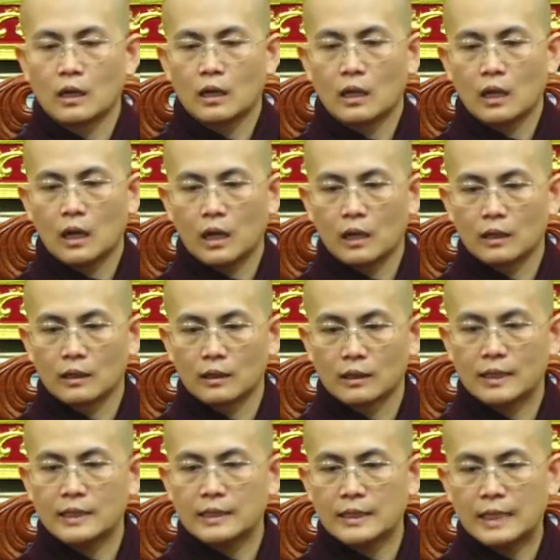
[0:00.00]
uh,
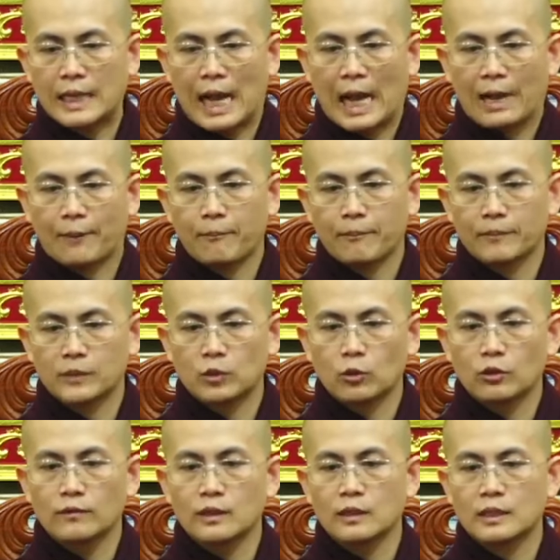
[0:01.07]
kinh cả đối
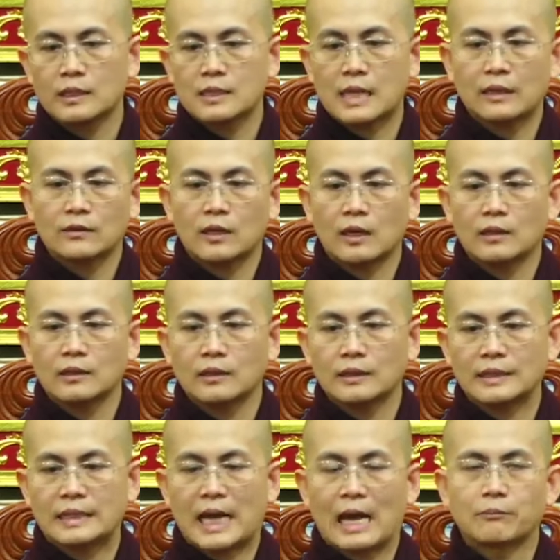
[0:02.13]
với cái xác thân
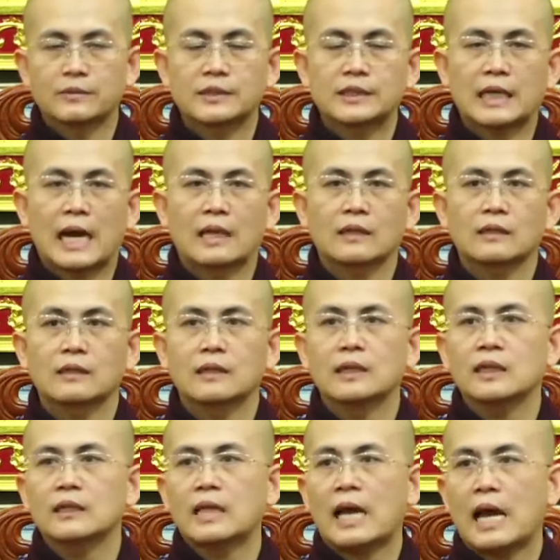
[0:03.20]
nhàm chán
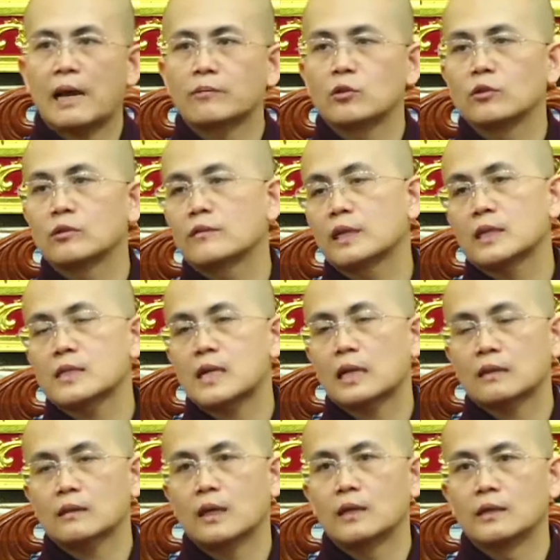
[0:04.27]
ni tham đối với cái xác
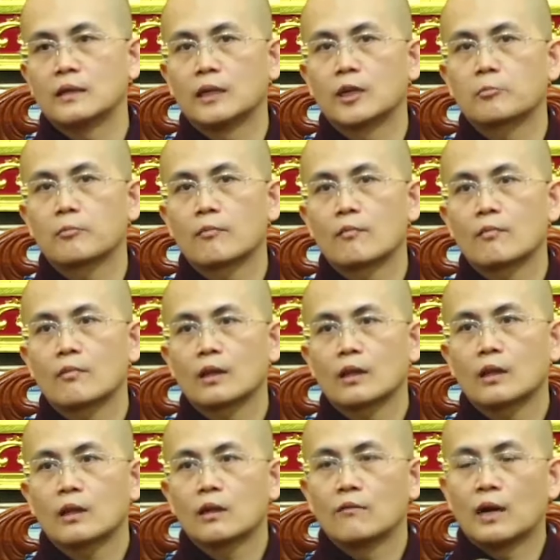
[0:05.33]
thân này
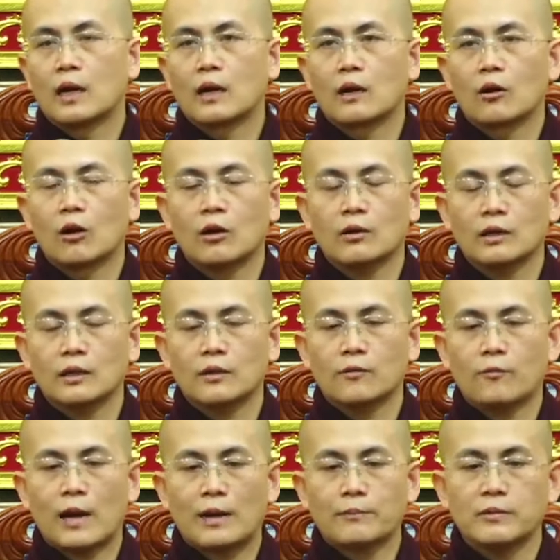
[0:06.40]
và có cái
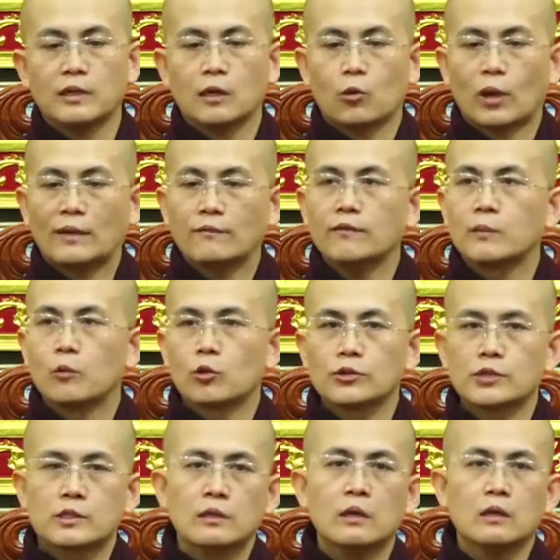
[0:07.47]
pháp nữa là quán về bộ
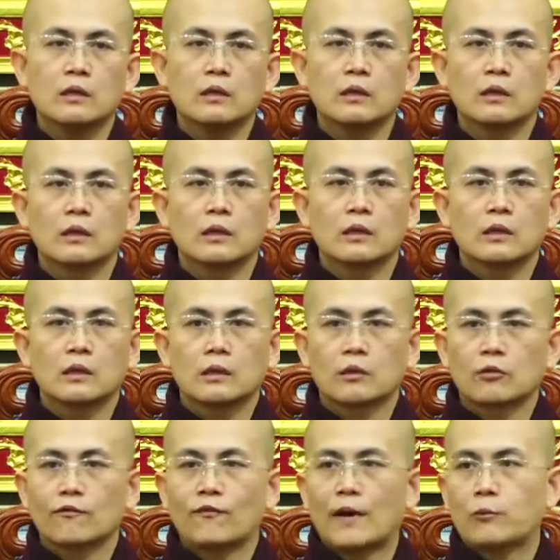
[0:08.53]
xương
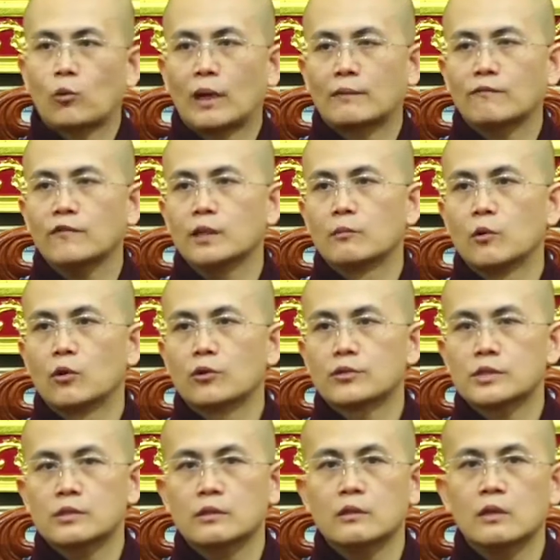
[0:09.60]
cái pháp quán về bộ
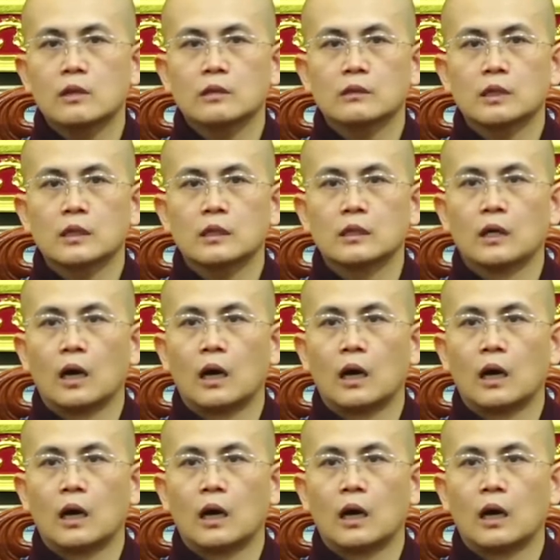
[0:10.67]
xương thì uh,